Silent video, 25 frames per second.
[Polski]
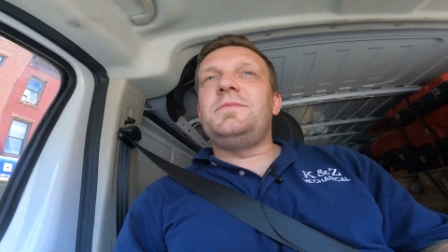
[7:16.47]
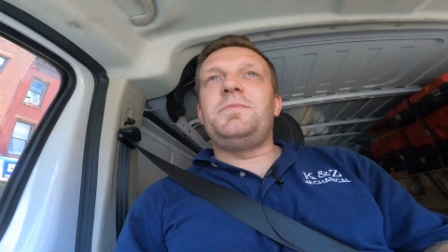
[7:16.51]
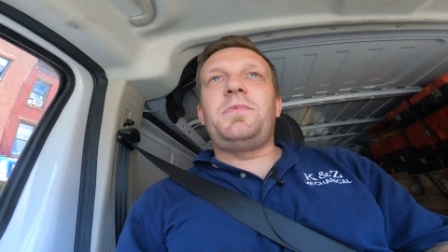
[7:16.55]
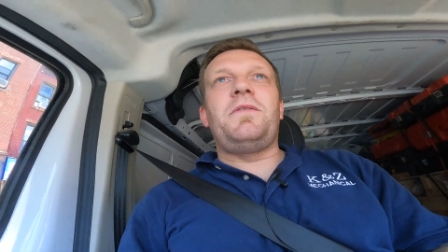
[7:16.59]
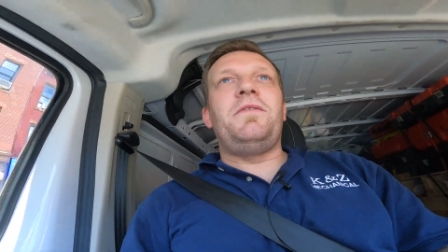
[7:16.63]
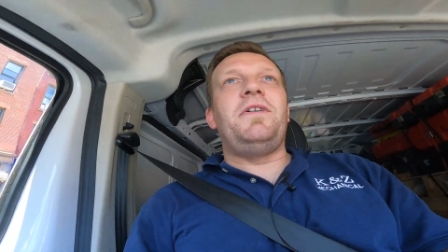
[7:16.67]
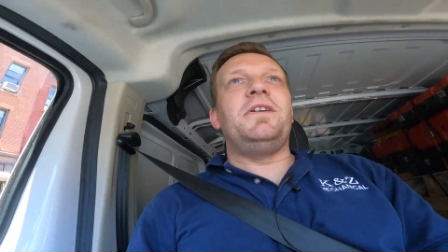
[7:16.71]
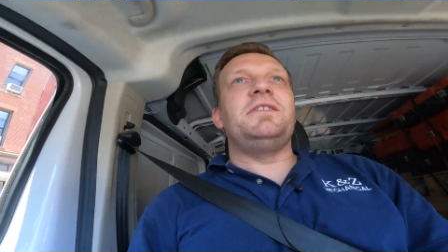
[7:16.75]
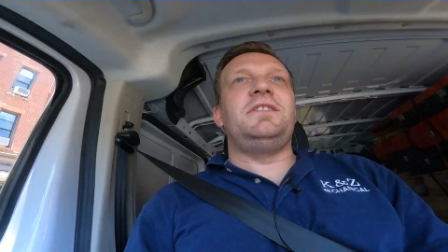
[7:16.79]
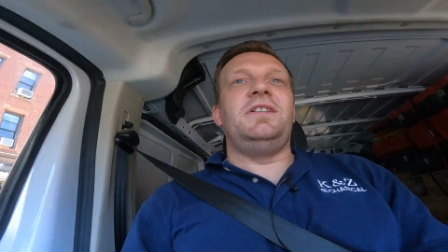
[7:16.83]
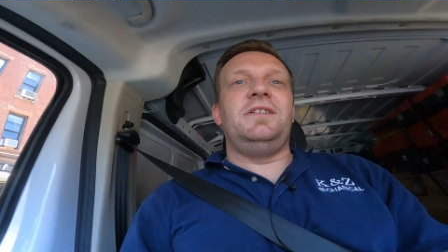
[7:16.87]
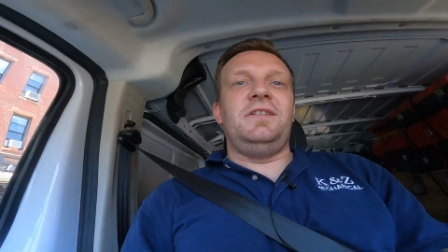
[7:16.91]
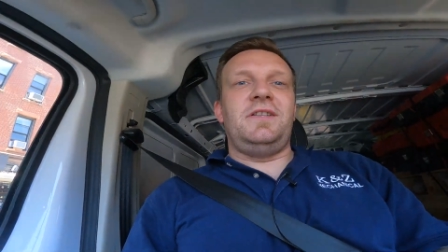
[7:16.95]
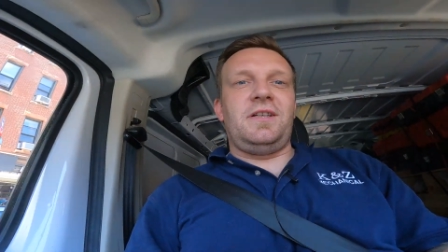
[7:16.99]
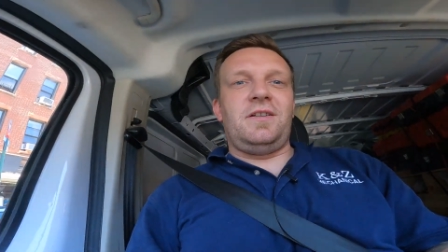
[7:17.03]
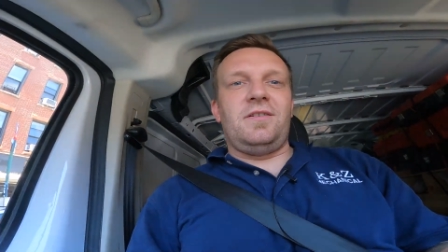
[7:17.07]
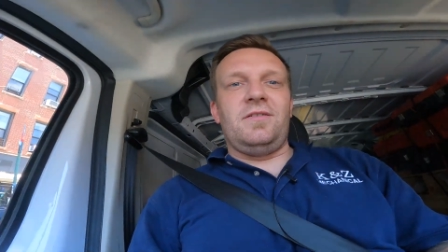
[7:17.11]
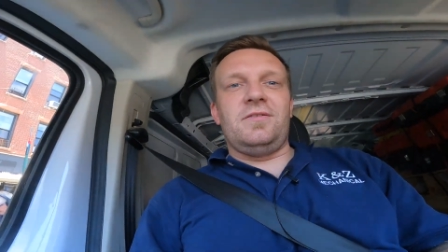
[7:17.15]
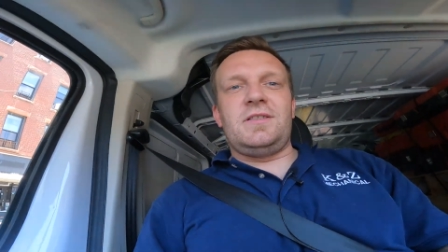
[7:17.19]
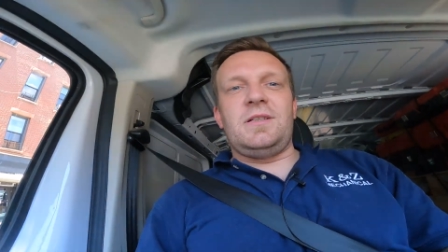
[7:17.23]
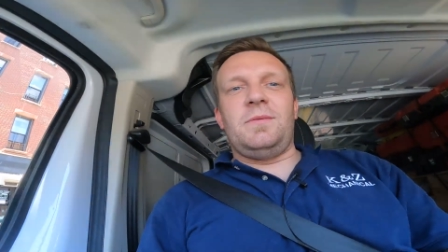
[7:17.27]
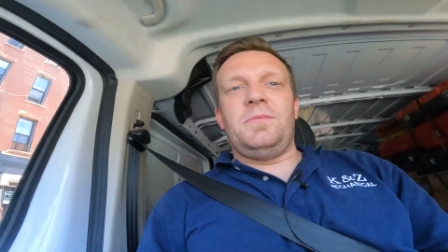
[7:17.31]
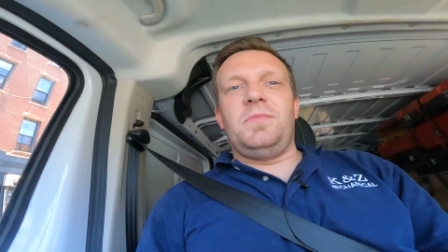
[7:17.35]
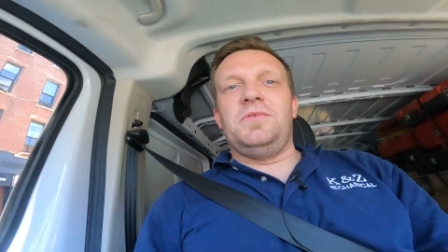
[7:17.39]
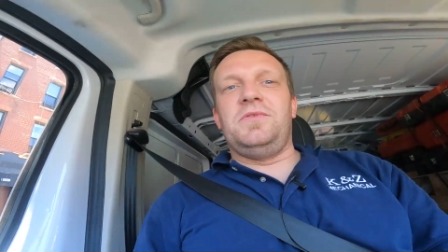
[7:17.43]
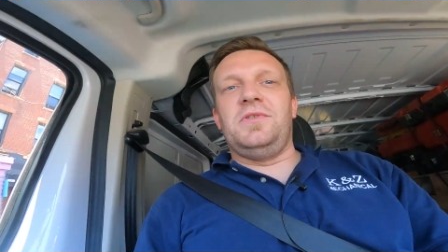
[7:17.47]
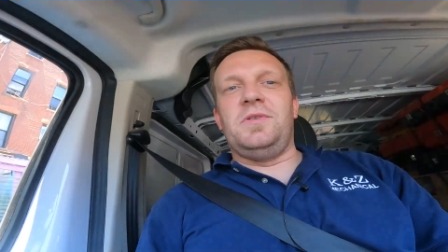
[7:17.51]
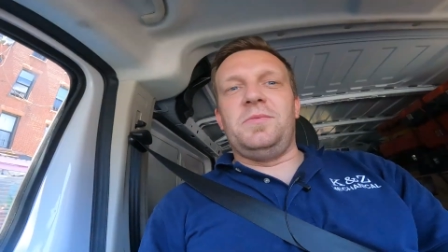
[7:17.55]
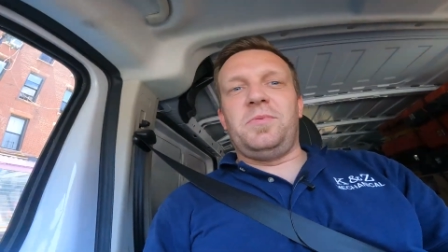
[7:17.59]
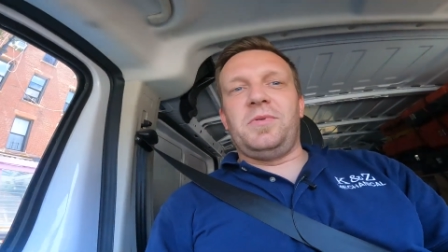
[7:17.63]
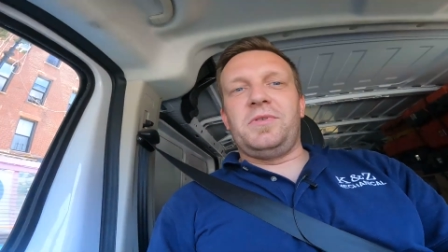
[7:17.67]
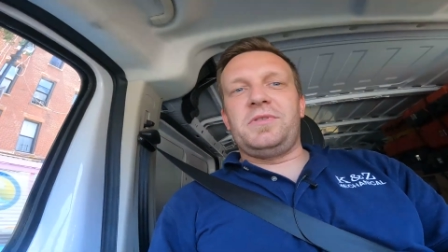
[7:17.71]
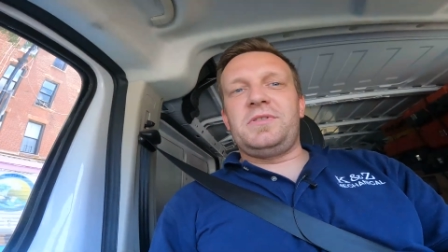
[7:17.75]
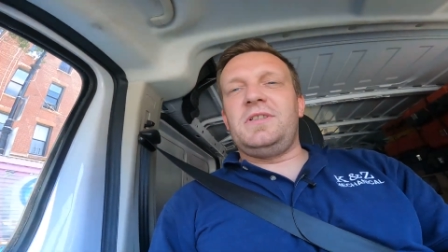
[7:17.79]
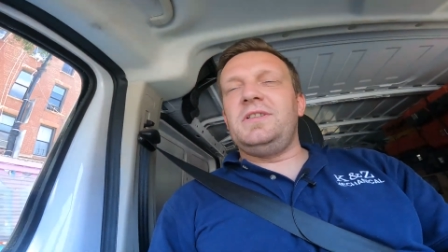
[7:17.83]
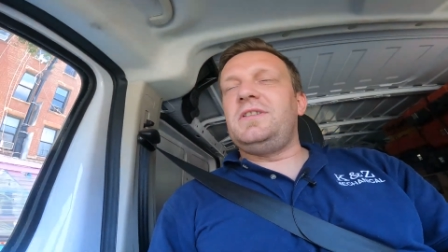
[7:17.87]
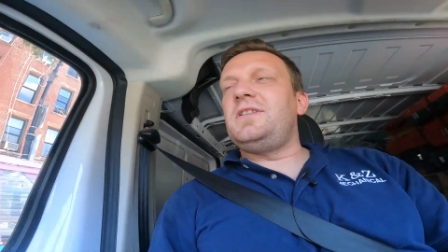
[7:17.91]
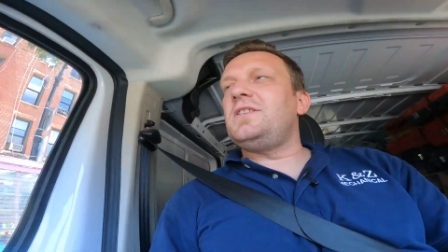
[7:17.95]
sprowadzenie takiego samochodu do
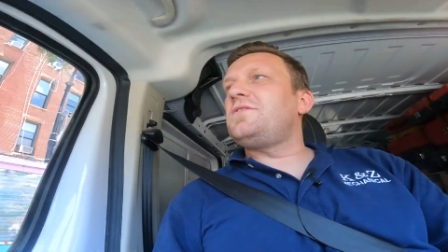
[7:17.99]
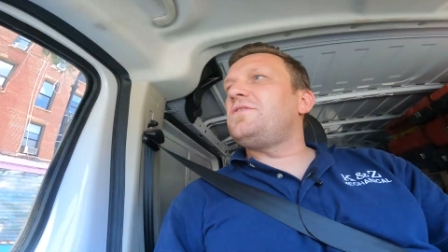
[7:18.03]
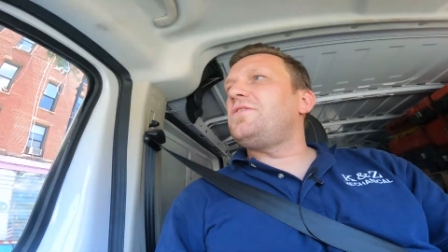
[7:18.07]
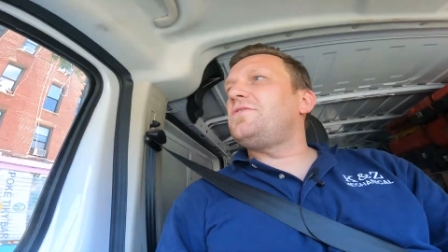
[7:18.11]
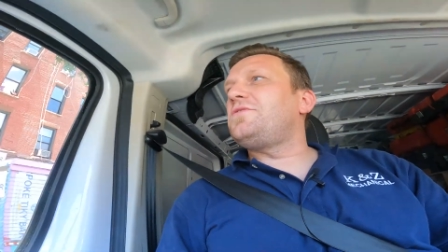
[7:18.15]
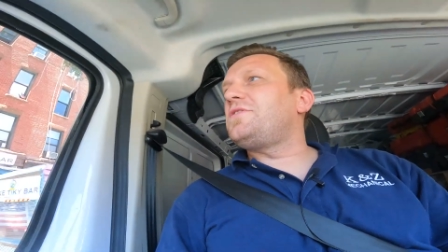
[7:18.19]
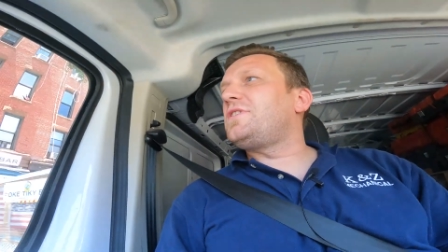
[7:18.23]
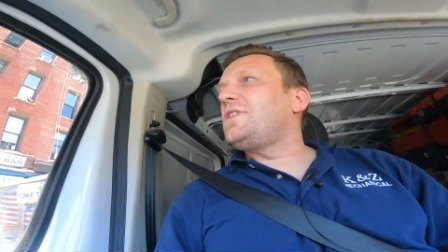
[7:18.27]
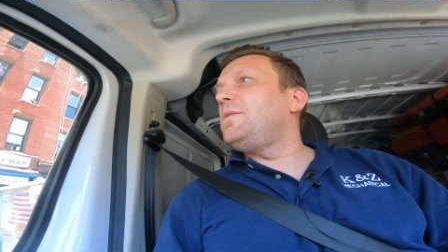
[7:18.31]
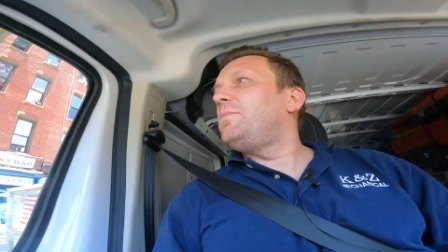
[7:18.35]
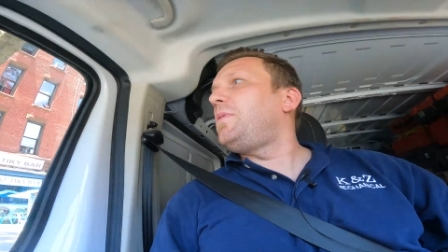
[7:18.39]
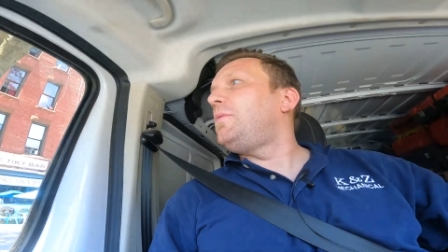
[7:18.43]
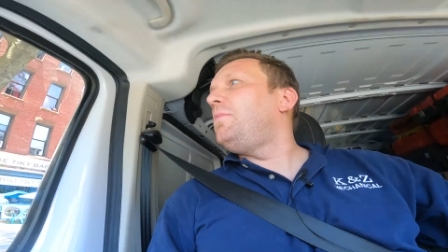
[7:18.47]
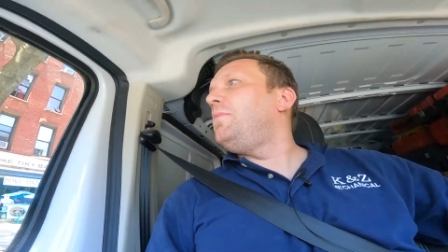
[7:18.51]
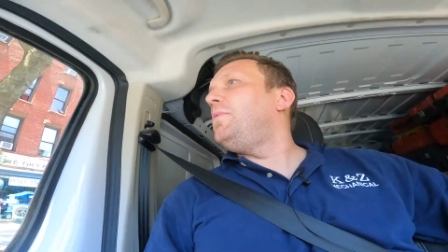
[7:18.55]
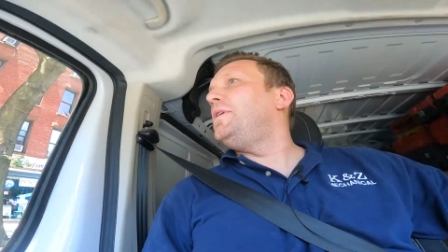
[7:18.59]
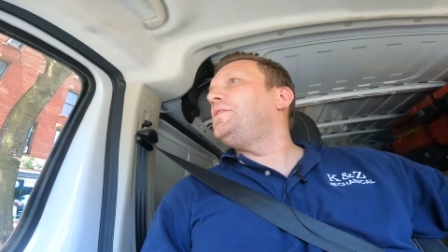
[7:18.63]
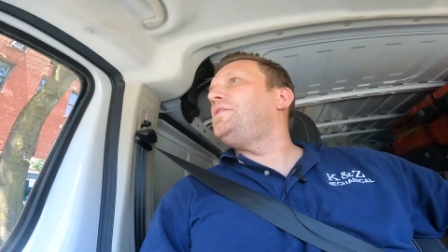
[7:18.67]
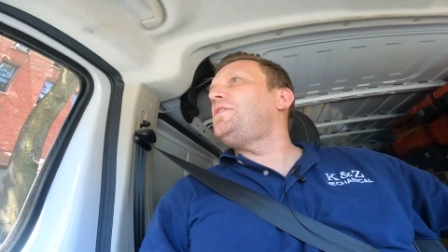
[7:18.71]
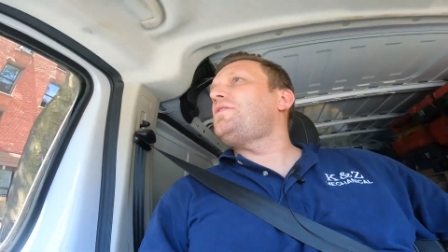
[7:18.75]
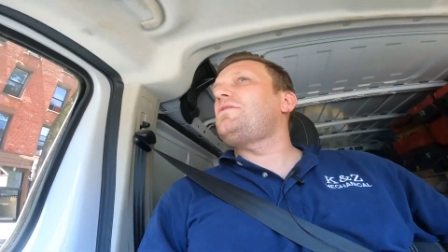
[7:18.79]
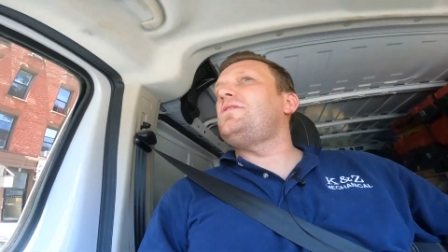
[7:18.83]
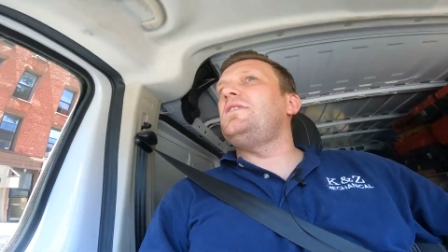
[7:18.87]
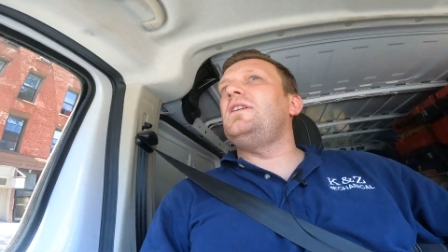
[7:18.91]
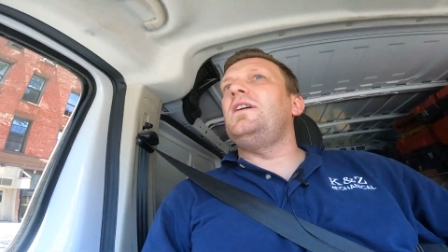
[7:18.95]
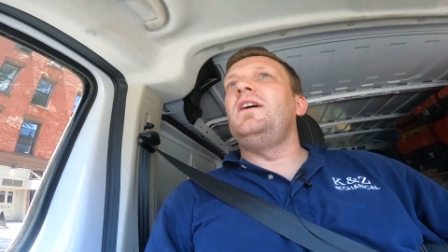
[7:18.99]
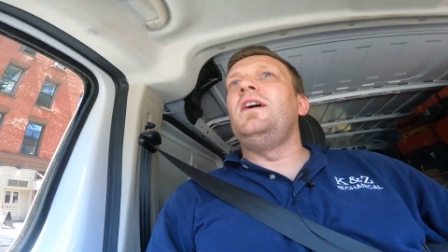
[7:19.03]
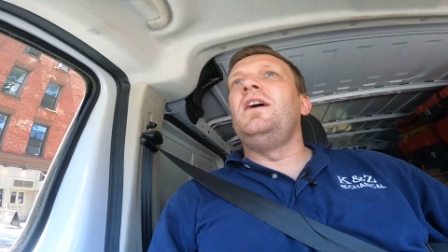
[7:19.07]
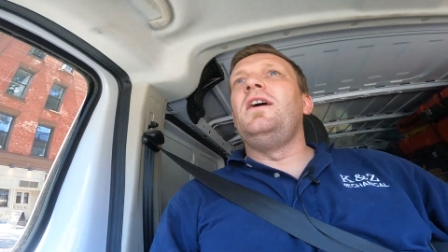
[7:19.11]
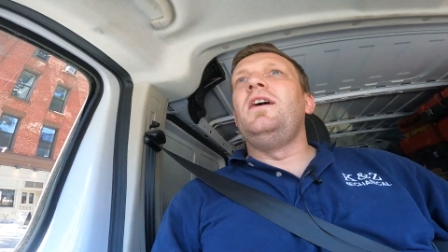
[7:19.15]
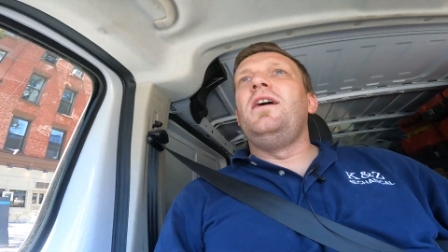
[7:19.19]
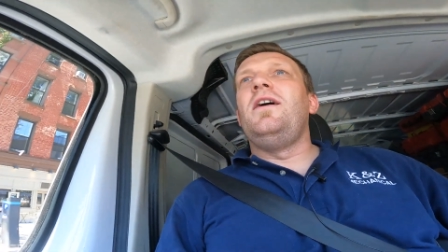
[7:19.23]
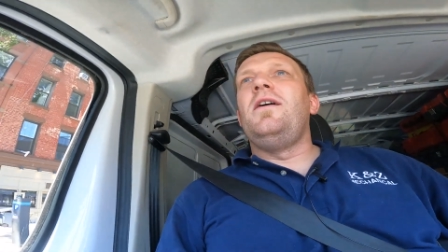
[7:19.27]
Polski też troszeczkę problematyczne.